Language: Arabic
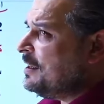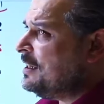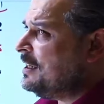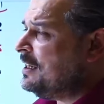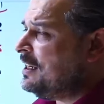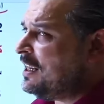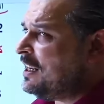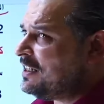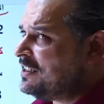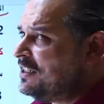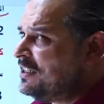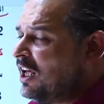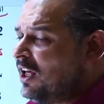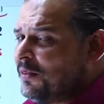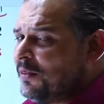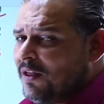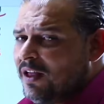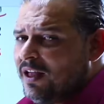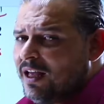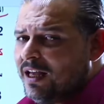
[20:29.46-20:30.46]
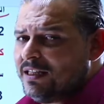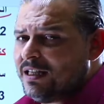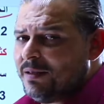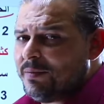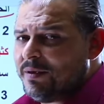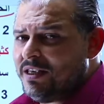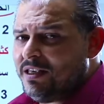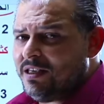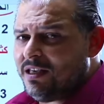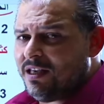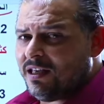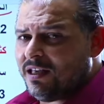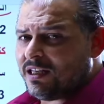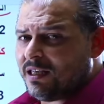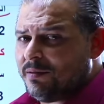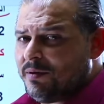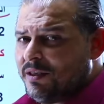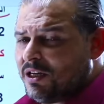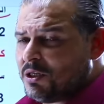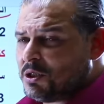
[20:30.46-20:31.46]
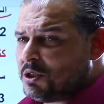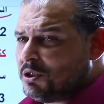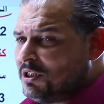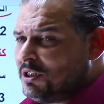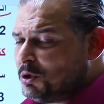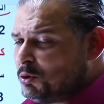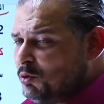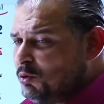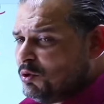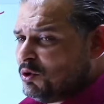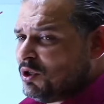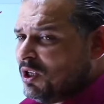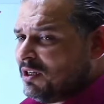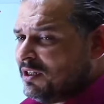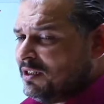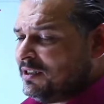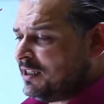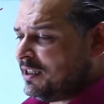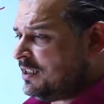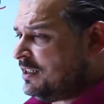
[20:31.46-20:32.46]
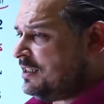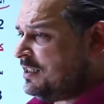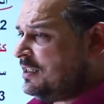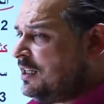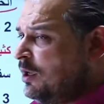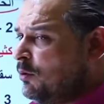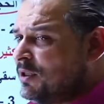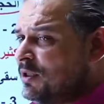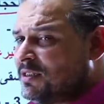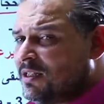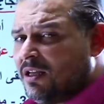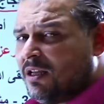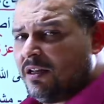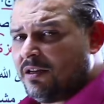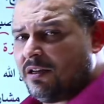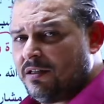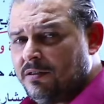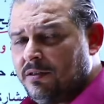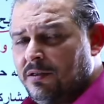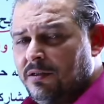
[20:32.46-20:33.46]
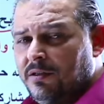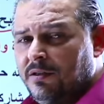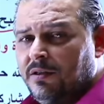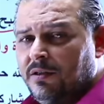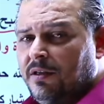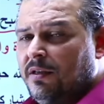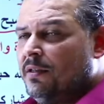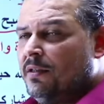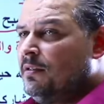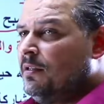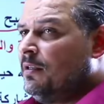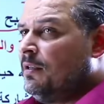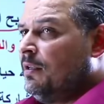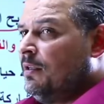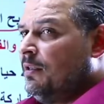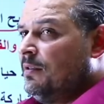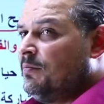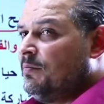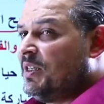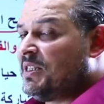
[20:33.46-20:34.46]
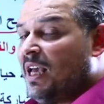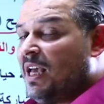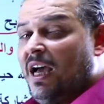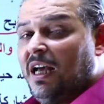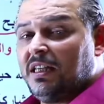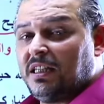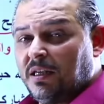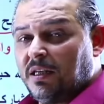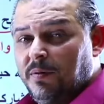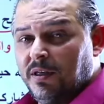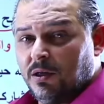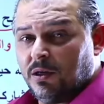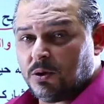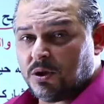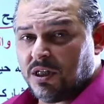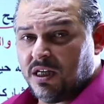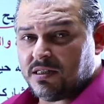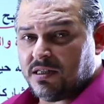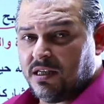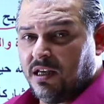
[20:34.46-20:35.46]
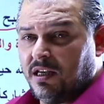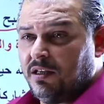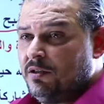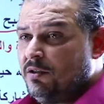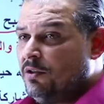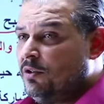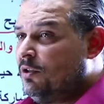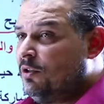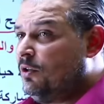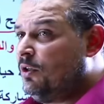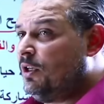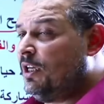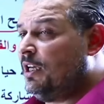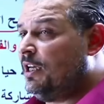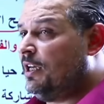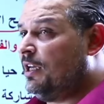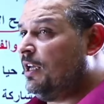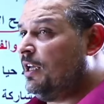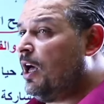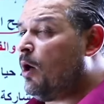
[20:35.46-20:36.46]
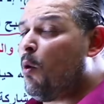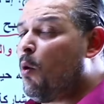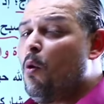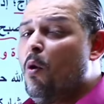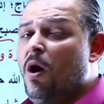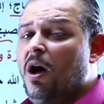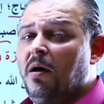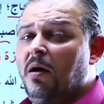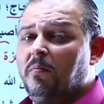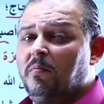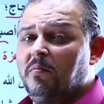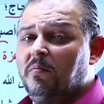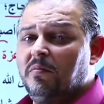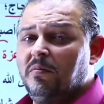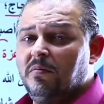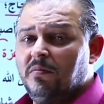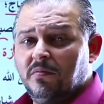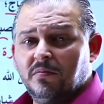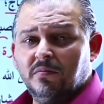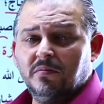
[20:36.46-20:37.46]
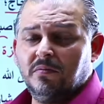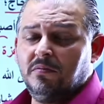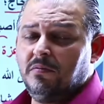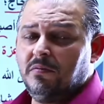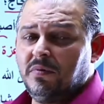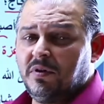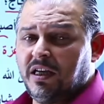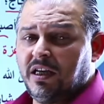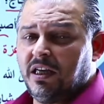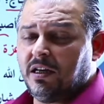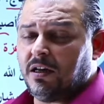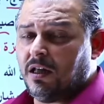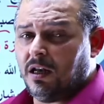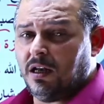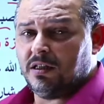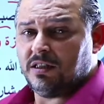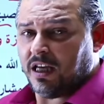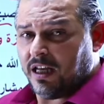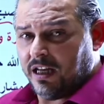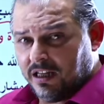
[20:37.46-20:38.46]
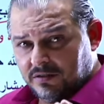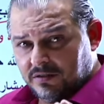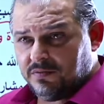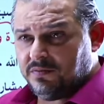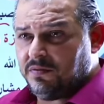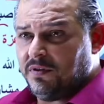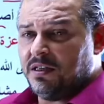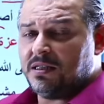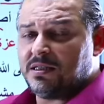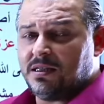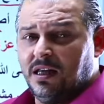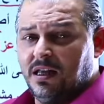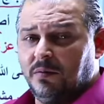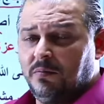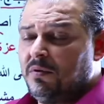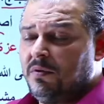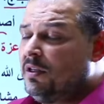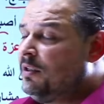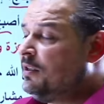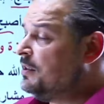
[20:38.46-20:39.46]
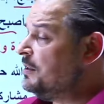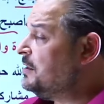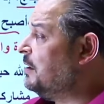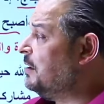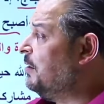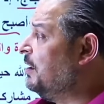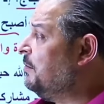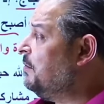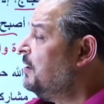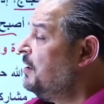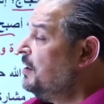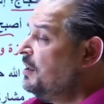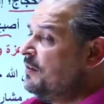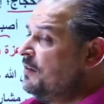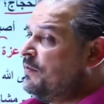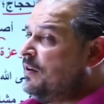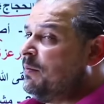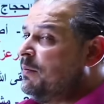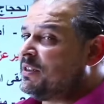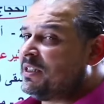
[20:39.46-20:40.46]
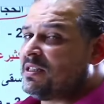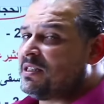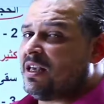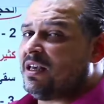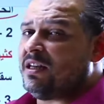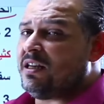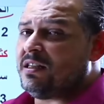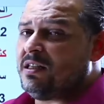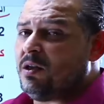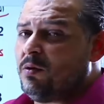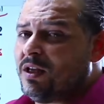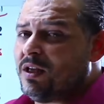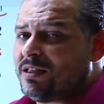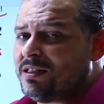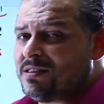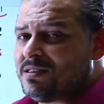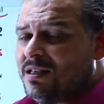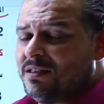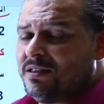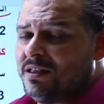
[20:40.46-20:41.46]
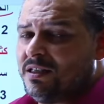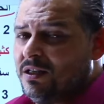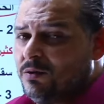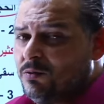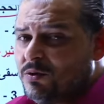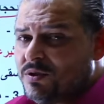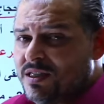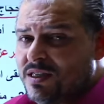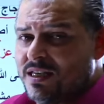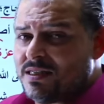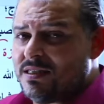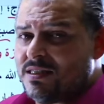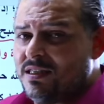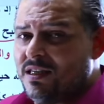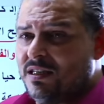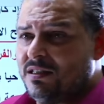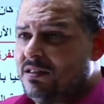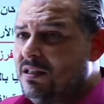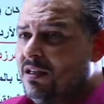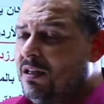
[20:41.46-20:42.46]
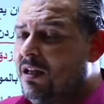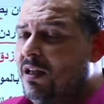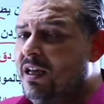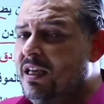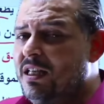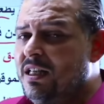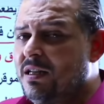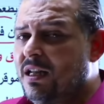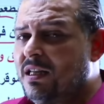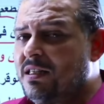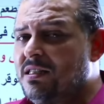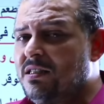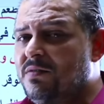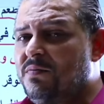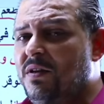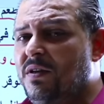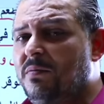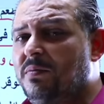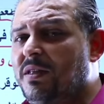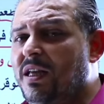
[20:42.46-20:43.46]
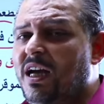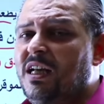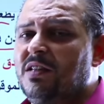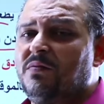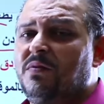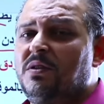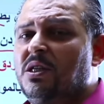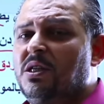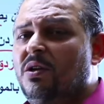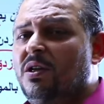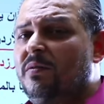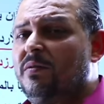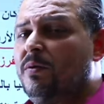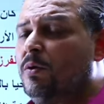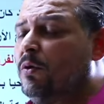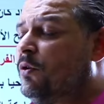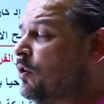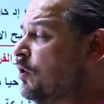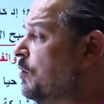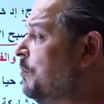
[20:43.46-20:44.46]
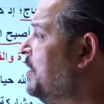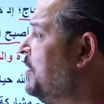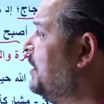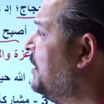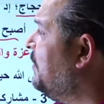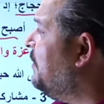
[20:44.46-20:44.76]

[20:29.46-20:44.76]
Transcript: يعني نهضه ادبيه كبيره جدا، شو صار عندك؟ الدوله استقرت مساحات كبيره وشاسعه آه، اقوام خير الله دخلت في الاسلام تمام فلما تستقر الدوله اقتصاديا وسياسيا تلقائيا راح تصير في ابداعات في الجوانب الاخرى ومن